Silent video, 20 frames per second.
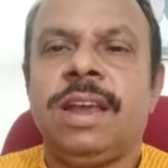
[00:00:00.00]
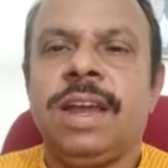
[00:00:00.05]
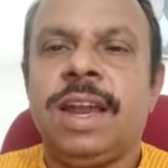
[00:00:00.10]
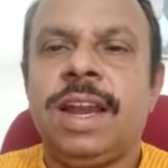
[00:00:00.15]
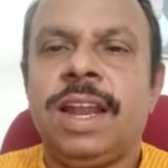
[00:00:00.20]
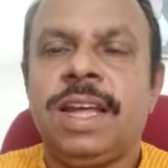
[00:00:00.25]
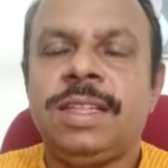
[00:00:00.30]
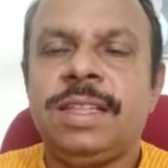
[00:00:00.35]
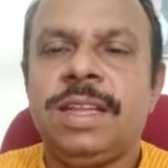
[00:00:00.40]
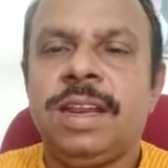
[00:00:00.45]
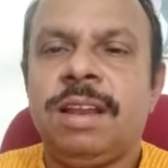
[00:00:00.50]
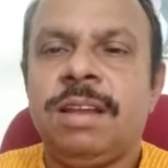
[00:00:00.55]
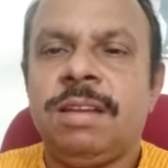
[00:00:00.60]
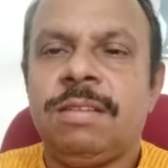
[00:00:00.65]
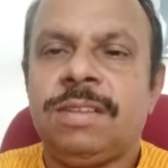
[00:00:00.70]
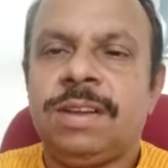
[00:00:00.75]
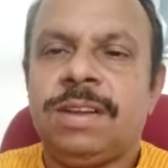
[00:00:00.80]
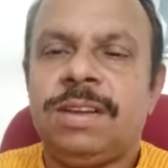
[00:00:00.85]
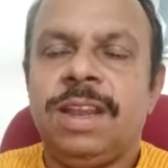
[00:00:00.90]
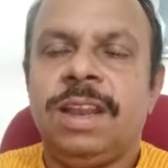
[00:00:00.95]
இங்கிலாந்தில்
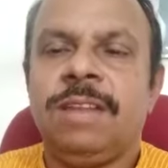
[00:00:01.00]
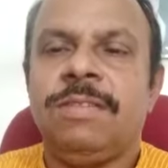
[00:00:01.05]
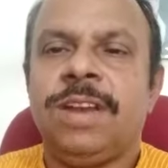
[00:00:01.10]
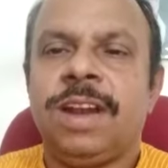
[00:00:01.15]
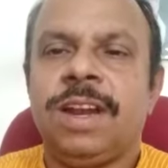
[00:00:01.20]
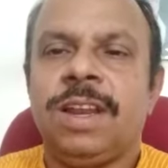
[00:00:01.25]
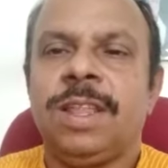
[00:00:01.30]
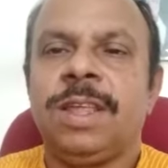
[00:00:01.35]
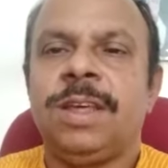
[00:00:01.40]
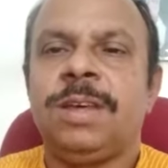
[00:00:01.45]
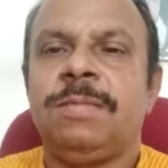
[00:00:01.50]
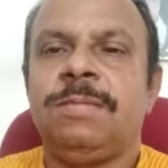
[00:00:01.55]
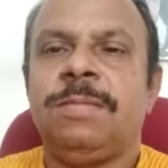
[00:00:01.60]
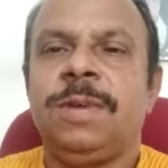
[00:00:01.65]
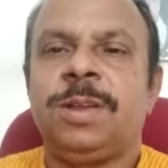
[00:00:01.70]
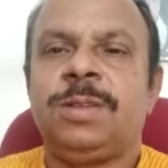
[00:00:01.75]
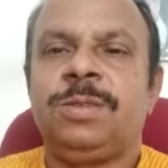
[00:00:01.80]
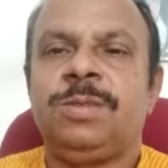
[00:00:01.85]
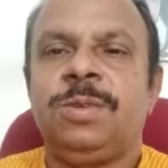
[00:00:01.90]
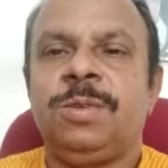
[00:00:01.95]
நாட்டில் வாழ்ந்த
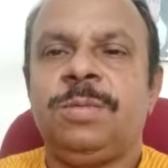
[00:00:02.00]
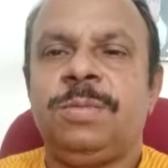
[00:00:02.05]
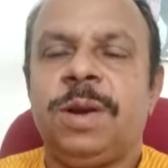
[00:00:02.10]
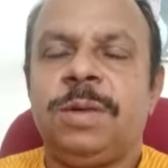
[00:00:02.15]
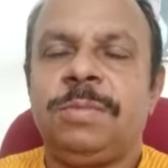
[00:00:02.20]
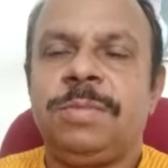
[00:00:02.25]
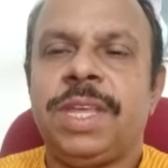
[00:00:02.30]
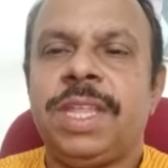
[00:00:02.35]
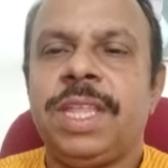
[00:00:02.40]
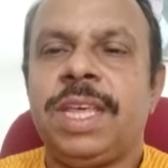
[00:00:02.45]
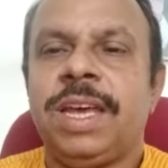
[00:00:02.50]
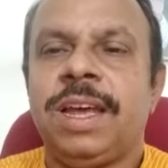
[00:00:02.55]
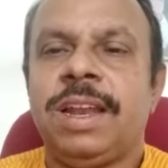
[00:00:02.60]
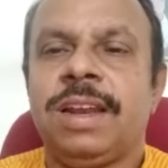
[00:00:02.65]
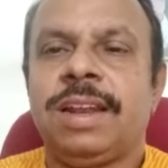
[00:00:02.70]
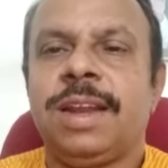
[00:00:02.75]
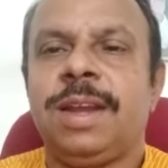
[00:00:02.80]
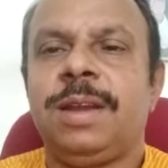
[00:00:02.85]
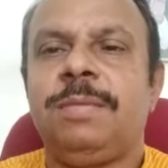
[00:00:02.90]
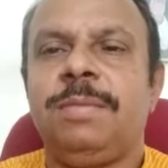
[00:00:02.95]
மருத்துவ
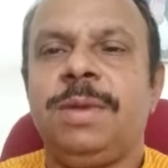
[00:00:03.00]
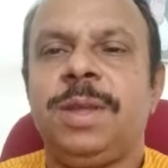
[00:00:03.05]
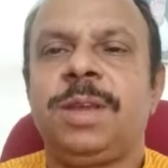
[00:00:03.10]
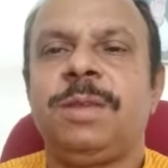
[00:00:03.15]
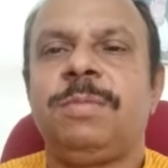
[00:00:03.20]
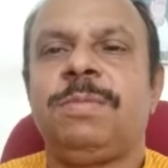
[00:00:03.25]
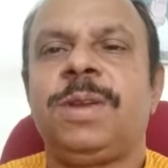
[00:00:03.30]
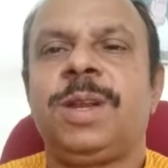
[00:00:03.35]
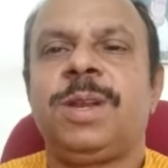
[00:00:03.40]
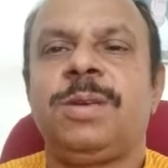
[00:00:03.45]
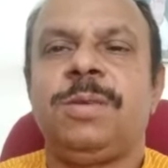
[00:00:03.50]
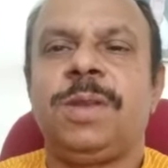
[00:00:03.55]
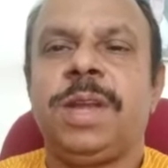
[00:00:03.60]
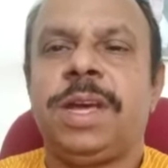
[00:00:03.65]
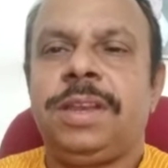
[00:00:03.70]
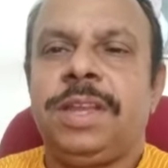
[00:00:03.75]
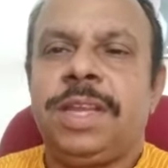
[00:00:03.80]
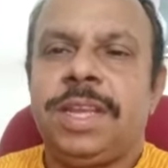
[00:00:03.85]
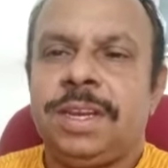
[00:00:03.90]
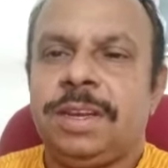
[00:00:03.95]
மாமேதையால் கண்டுபிடிக்கப்பட்ட ஒரு
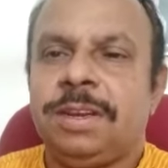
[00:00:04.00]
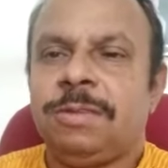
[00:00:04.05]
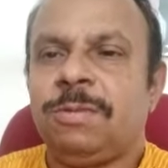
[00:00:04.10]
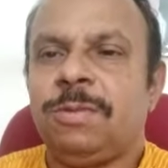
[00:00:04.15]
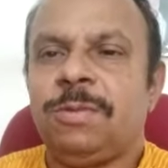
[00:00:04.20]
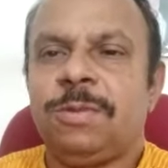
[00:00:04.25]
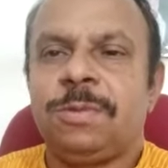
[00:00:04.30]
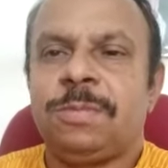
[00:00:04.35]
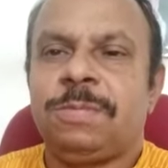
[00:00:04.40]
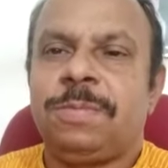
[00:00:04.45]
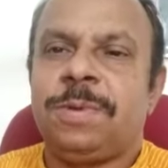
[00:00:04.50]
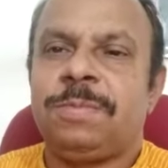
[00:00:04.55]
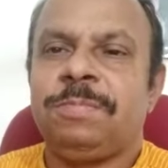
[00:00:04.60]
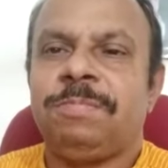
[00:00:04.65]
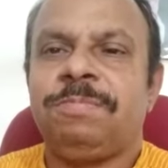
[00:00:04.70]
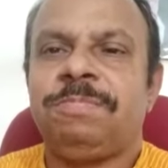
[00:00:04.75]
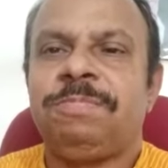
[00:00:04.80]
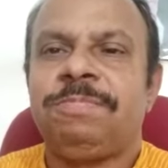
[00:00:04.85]
அரிய நுட்பம்